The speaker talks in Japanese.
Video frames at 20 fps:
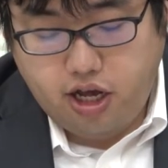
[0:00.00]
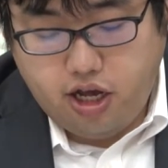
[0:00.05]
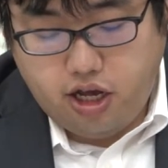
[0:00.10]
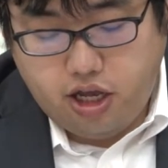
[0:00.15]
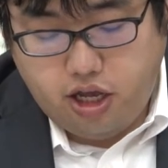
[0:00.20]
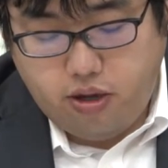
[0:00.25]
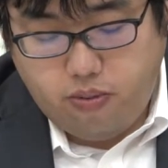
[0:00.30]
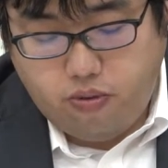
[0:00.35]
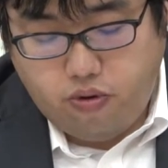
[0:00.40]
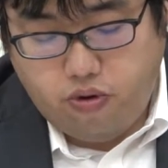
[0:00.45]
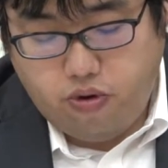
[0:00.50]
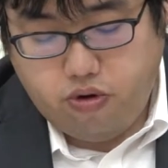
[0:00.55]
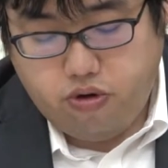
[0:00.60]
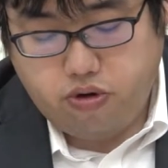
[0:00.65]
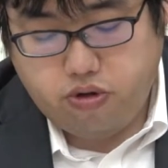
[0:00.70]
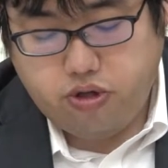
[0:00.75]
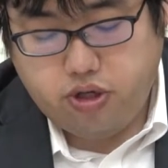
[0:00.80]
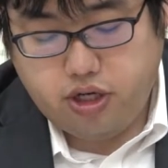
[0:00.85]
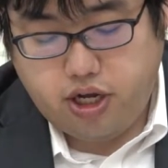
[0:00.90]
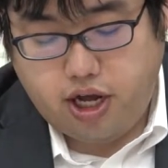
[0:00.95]
で、もう
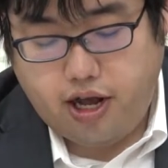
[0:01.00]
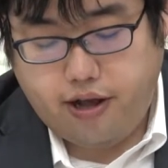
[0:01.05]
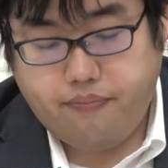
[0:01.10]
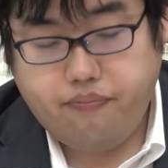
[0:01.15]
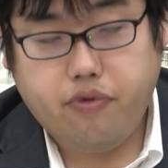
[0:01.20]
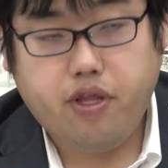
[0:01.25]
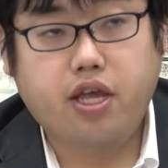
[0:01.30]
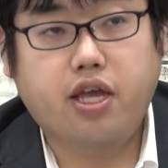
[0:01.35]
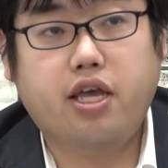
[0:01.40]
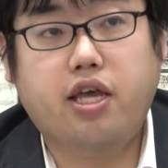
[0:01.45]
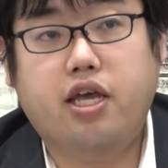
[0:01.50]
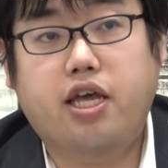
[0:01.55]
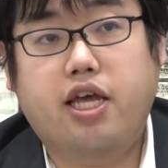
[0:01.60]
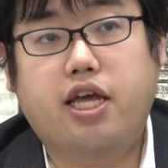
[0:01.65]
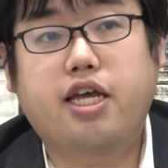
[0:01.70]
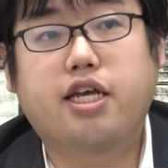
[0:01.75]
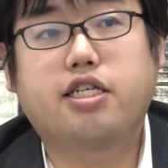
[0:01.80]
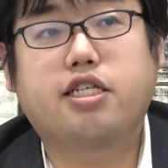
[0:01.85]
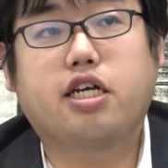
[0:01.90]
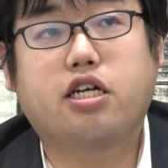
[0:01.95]
一つが、
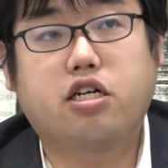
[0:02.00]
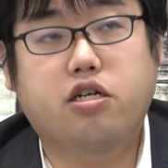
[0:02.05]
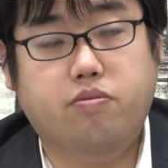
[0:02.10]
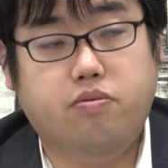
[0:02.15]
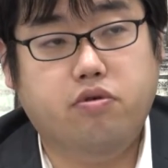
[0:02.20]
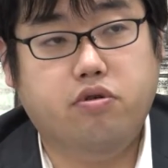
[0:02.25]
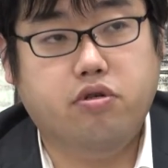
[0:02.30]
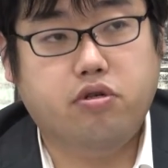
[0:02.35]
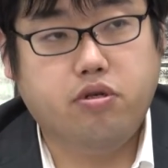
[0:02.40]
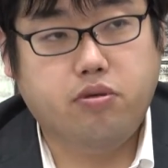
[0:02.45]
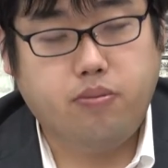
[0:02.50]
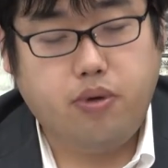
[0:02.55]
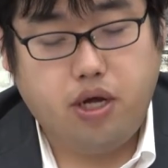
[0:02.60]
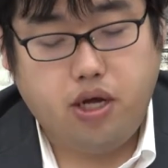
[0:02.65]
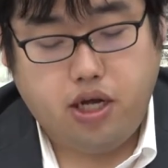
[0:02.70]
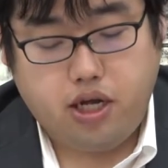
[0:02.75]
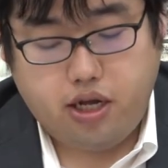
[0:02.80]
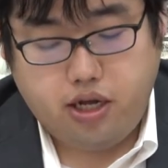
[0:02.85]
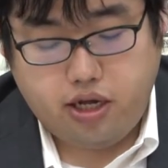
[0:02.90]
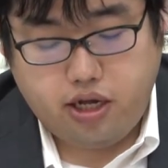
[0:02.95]
英作文、
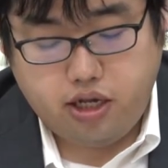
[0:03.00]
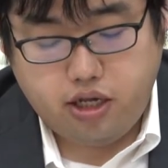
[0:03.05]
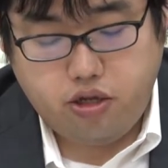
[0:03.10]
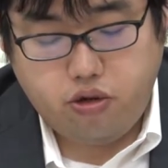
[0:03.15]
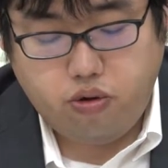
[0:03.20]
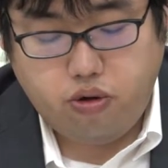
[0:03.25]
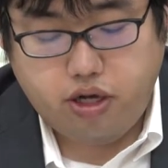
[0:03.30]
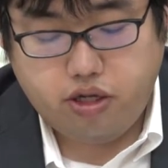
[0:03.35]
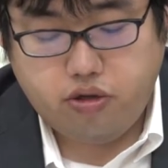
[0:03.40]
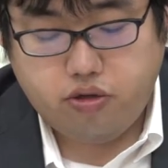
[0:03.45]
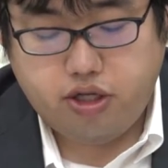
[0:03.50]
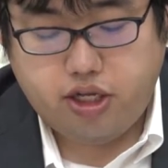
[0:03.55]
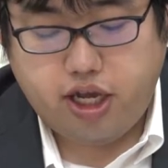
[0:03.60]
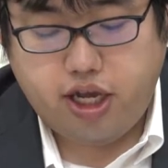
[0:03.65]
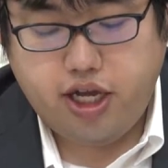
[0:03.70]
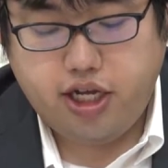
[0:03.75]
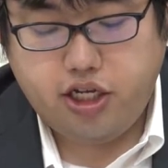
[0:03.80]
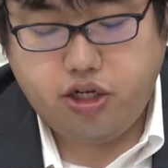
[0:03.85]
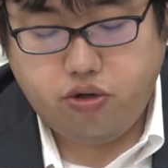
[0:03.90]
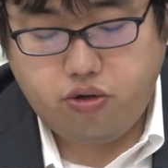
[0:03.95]
あとは
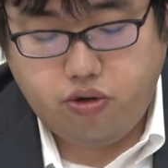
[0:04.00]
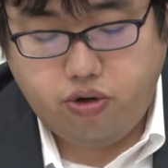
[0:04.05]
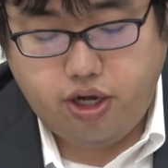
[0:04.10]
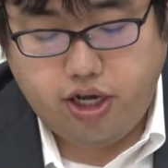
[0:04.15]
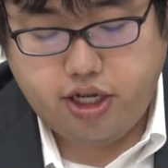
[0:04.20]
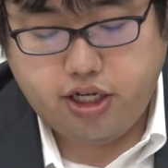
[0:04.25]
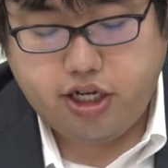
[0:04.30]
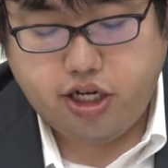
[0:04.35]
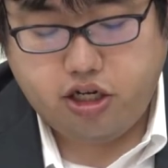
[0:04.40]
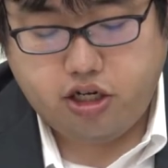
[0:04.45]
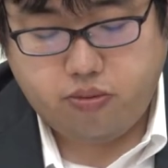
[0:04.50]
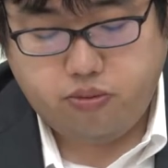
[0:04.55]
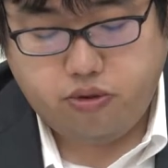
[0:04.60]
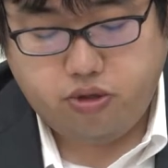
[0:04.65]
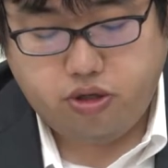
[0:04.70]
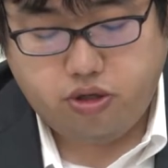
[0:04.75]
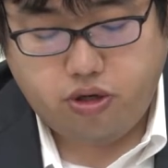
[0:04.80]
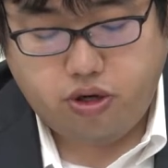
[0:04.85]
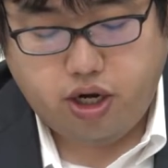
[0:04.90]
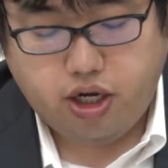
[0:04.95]
正序の英作
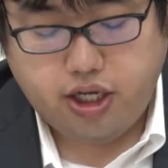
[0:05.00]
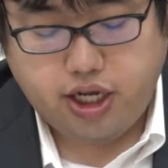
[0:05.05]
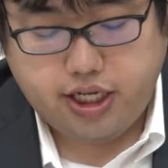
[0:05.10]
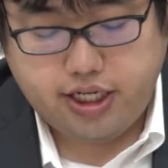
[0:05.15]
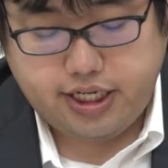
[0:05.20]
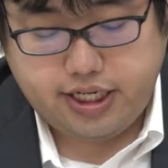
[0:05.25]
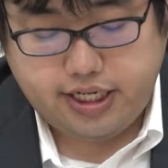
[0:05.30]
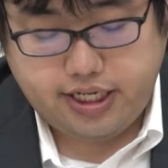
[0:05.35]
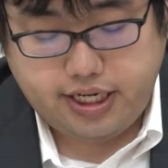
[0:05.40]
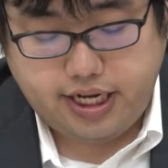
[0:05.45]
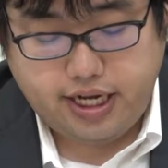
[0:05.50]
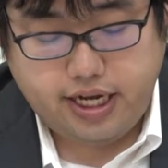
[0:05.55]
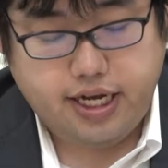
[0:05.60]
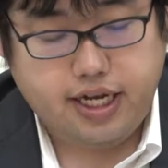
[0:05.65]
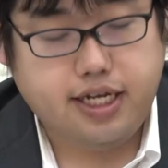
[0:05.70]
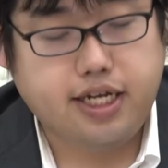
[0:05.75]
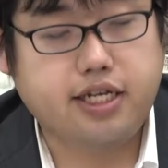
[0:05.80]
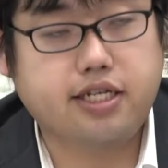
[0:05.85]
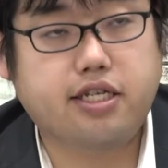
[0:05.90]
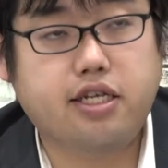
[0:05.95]
文という形、
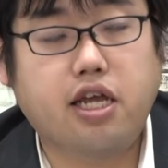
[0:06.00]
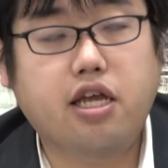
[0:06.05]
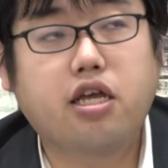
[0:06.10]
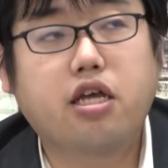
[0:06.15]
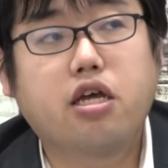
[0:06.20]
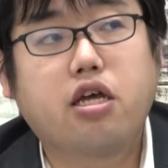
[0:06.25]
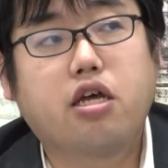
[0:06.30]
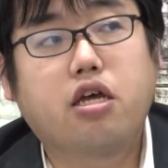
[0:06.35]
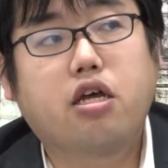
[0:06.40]
ですね。